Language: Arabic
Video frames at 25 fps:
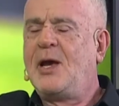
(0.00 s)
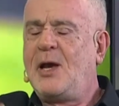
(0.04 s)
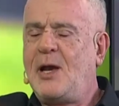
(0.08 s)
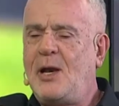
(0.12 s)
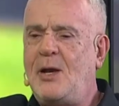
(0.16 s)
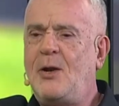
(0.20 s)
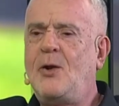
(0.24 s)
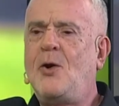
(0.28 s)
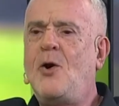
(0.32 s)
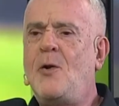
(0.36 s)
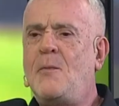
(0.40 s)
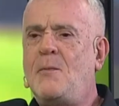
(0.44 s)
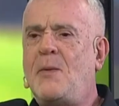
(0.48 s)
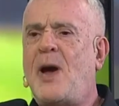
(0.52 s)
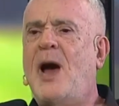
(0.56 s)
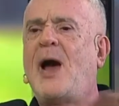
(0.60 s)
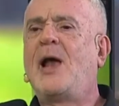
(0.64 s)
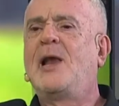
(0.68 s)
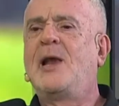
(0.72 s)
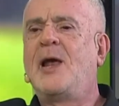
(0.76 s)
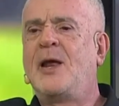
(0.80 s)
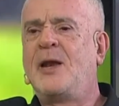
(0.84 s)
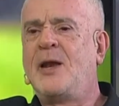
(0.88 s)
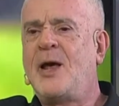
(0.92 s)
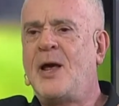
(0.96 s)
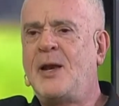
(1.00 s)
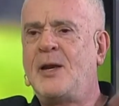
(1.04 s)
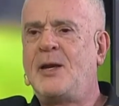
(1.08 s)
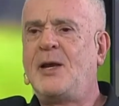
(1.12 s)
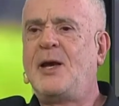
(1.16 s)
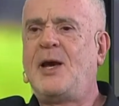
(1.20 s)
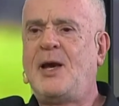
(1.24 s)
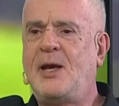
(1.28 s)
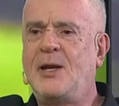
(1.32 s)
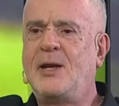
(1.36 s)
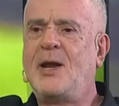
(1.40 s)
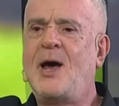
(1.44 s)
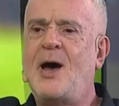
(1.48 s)
اليوم علنا
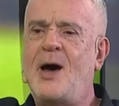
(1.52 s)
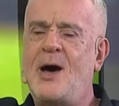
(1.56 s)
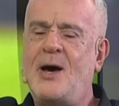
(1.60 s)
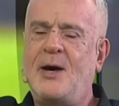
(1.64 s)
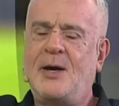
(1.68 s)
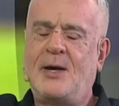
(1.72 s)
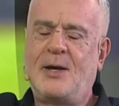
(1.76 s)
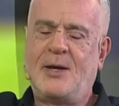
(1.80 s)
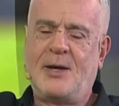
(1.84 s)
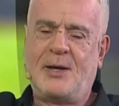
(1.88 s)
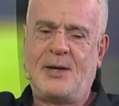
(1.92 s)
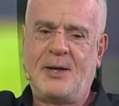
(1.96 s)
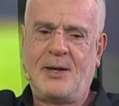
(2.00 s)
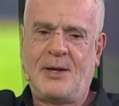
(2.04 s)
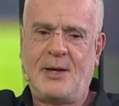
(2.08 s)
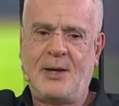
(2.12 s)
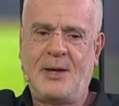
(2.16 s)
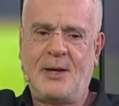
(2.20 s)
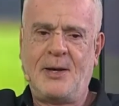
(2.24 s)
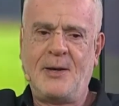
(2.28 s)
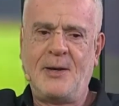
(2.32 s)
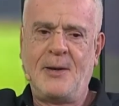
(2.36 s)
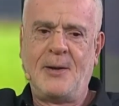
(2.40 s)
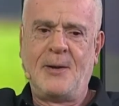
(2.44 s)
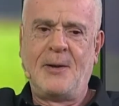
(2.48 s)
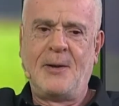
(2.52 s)
احنا آه،